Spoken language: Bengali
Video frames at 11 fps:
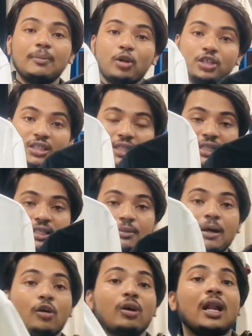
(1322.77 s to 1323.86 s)
পলিসি দিয়েছি
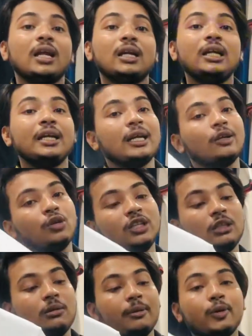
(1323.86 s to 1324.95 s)
ভালো না লাগলে রিটার্ন করে
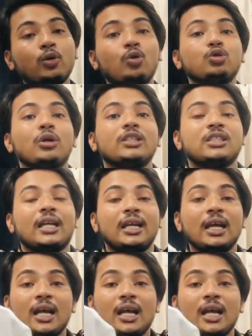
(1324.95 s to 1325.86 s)
দিতে পারবেন কোনো অজুহাত ছাড়াই